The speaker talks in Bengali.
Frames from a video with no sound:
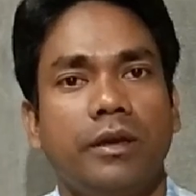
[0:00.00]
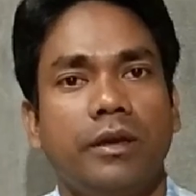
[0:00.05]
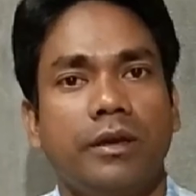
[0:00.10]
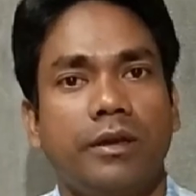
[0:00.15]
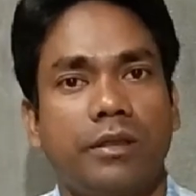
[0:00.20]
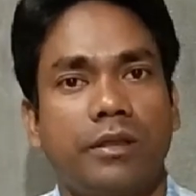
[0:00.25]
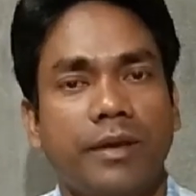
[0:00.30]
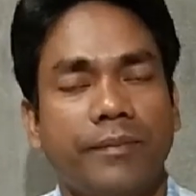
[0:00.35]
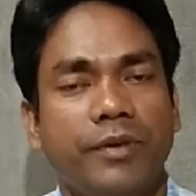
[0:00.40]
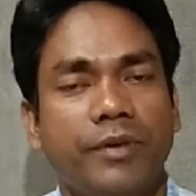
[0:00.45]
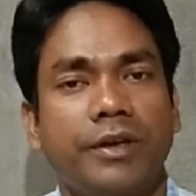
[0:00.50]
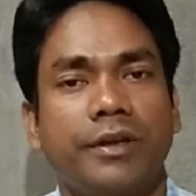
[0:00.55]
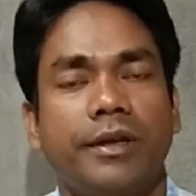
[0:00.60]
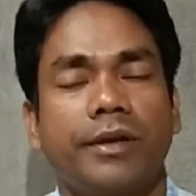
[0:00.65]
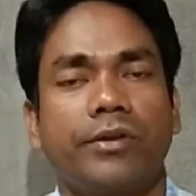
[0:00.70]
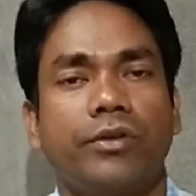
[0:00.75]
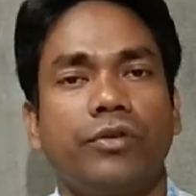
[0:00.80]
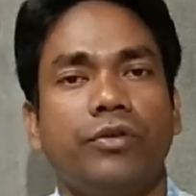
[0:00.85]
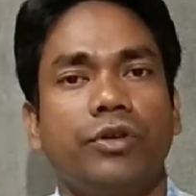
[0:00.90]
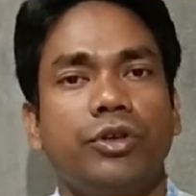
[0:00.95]
এক্সামটেড
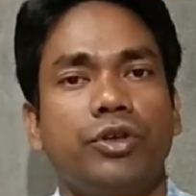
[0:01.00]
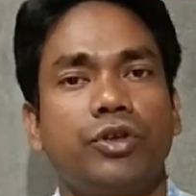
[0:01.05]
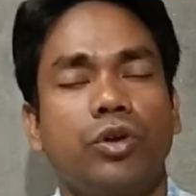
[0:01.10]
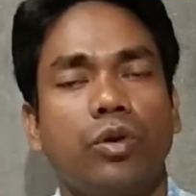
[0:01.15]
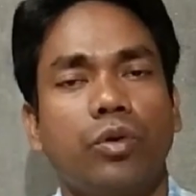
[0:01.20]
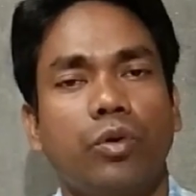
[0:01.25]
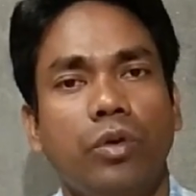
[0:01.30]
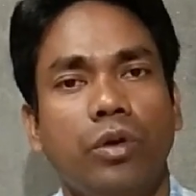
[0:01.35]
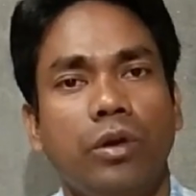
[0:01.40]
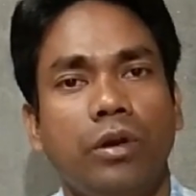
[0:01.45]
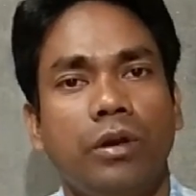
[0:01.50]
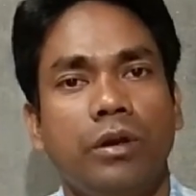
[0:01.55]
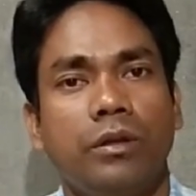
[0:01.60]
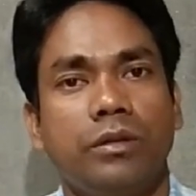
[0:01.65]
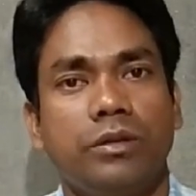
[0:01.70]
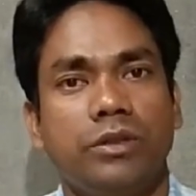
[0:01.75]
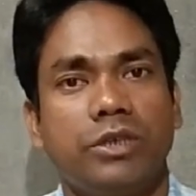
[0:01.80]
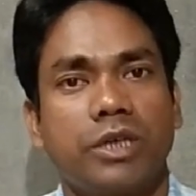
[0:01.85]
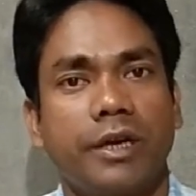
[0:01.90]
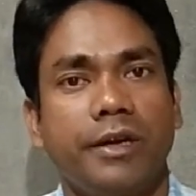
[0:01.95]
ক্যাটাগরি সকল
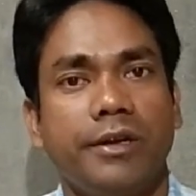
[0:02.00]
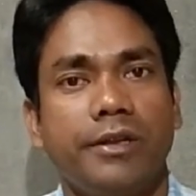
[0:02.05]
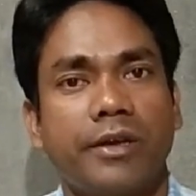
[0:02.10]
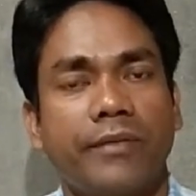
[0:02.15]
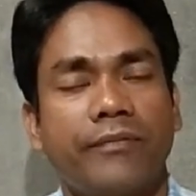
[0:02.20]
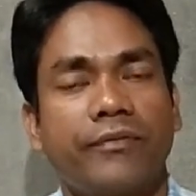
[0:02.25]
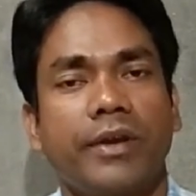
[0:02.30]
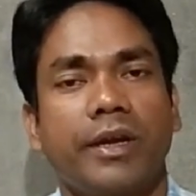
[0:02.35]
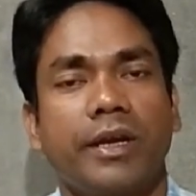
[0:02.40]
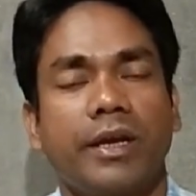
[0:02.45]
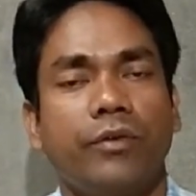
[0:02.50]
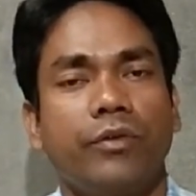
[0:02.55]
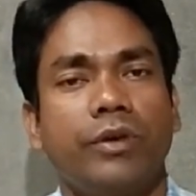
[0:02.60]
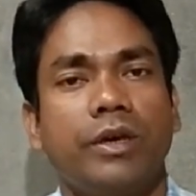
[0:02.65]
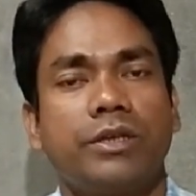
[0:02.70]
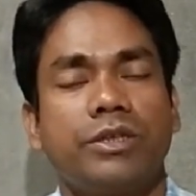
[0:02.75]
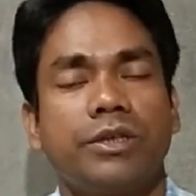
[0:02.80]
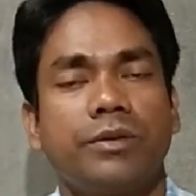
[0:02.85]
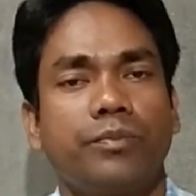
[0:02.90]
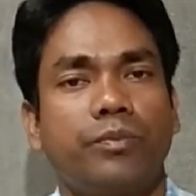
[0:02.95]
যারা রিজার্ভ ক্যাটাগরি
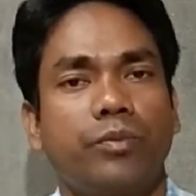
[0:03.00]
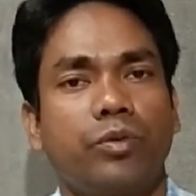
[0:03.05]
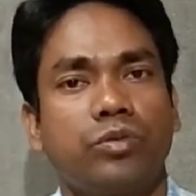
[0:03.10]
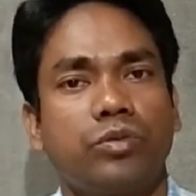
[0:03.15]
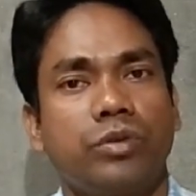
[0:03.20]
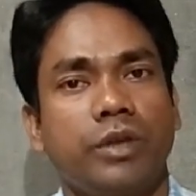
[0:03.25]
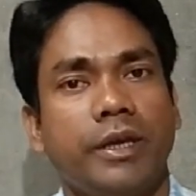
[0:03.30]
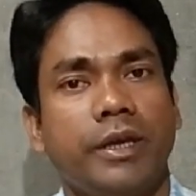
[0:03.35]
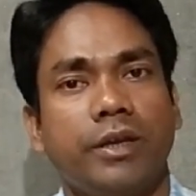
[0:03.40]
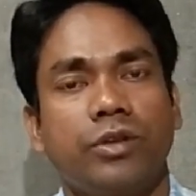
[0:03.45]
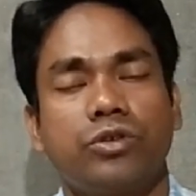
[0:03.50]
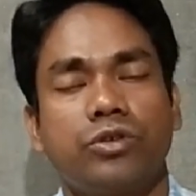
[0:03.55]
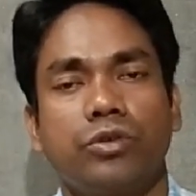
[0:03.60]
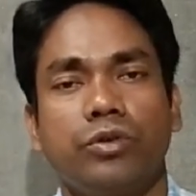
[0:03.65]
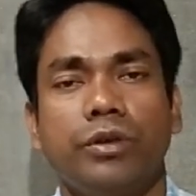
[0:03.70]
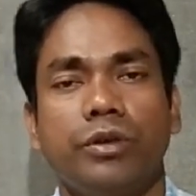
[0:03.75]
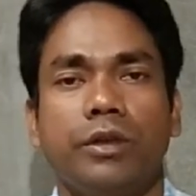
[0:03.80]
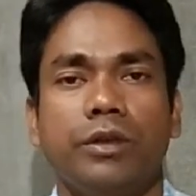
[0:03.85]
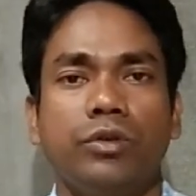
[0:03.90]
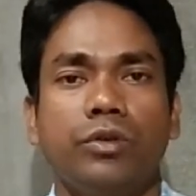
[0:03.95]
আছেন প্রত্যেকের
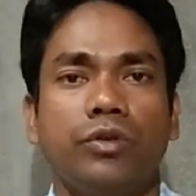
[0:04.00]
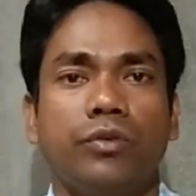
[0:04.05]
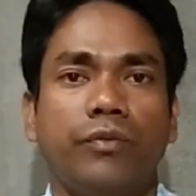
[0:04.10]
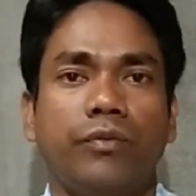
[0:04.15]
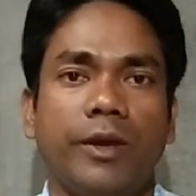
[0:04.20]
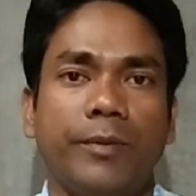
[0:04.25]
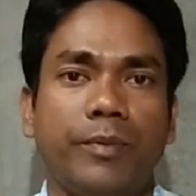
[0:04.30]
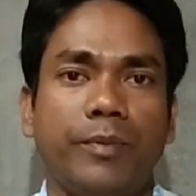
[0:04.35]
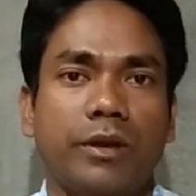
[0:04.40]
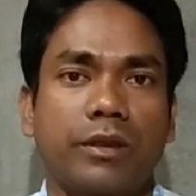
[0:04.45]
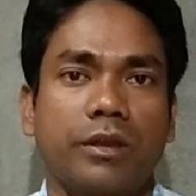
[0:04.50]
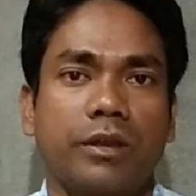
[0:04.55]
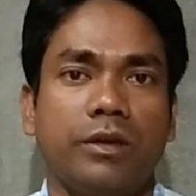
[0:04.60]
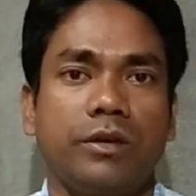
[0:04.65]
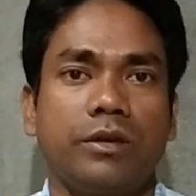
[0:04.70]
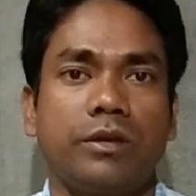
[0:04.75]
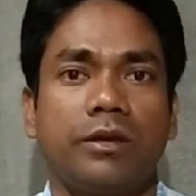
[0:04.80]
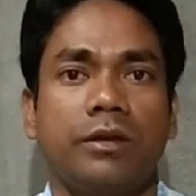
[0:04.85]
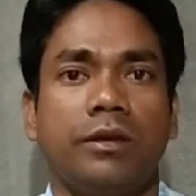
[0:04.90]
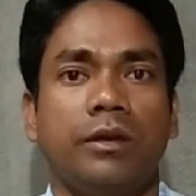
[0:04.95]
জন্যই কিন্তু ফাইভ
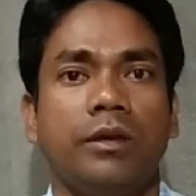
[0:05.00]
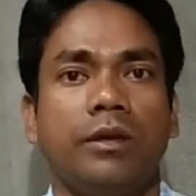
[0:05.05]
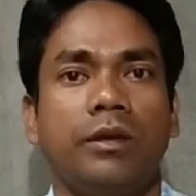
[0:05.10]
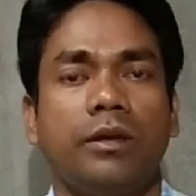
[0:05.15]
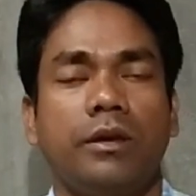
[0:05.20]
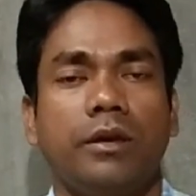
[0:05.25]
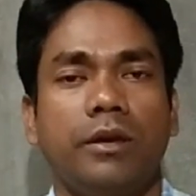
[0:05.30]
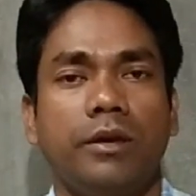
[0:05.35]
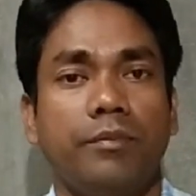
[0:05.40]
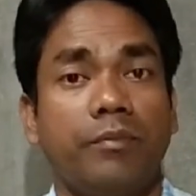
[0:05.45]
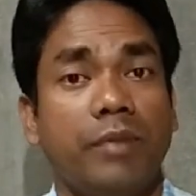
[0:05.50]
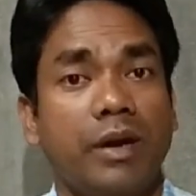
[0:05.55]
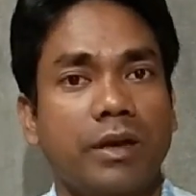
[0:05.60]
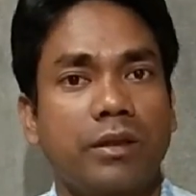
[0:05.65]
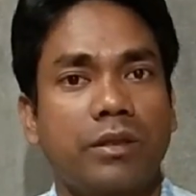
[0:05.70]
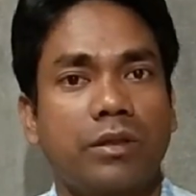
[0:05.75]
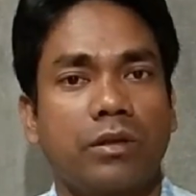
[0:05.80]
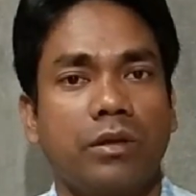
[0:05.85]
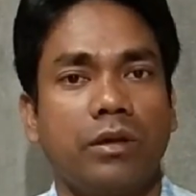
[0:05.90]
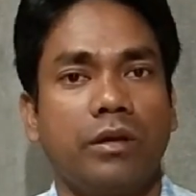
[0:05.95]
পার্সেন্ট
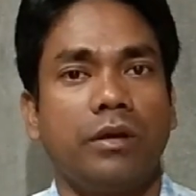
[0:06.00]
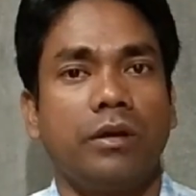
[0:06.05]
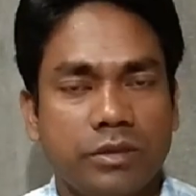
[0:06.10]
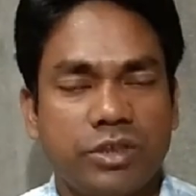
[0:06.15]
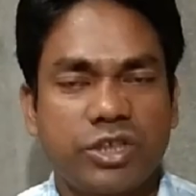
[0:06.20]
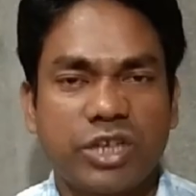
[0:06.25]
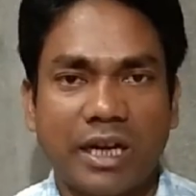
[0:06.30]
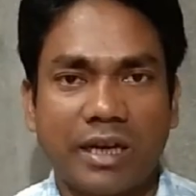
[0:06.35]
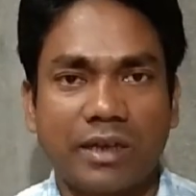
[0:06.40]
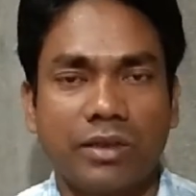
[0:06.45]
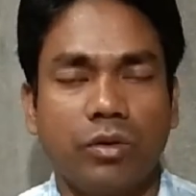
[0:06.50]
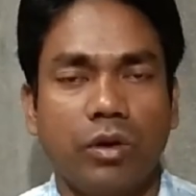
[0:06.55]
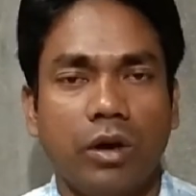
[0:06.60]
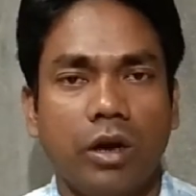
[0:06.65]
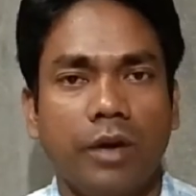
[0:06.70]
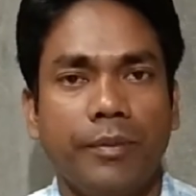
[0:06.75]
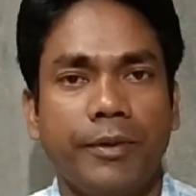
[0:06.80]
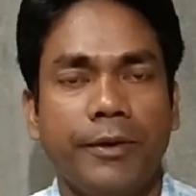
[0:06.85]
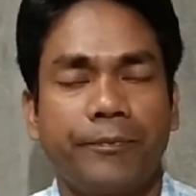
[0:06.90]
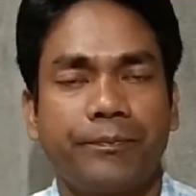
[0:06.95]
মার্কস ছাড় দেওয়া
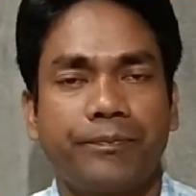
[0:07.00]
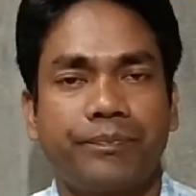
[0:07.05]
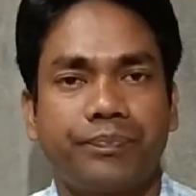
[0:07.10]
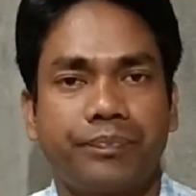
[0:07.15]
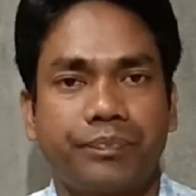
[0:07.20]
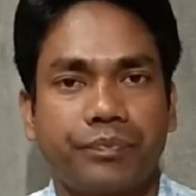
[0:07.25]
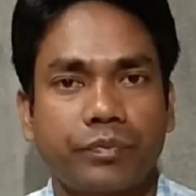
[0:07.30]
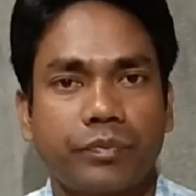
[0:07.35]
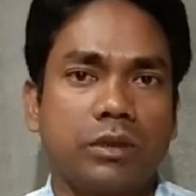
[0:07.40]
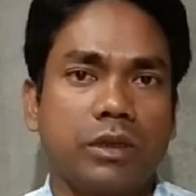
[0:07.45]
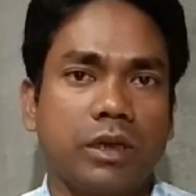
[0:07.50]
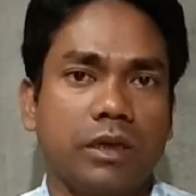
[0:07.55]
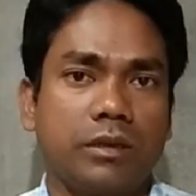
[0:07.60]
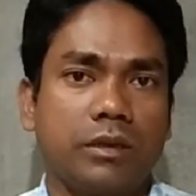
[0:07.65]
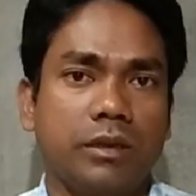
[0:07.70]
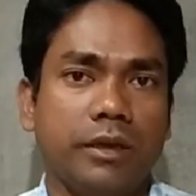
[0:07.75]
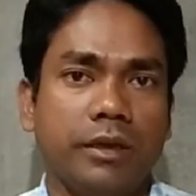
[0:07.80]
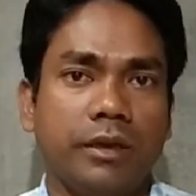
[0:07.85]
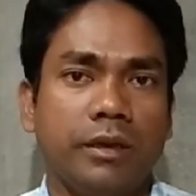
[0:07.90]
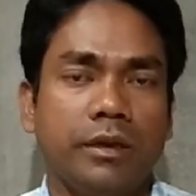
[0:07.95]
হবে
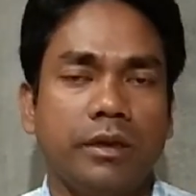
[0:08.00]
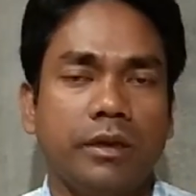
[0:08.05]
তাতে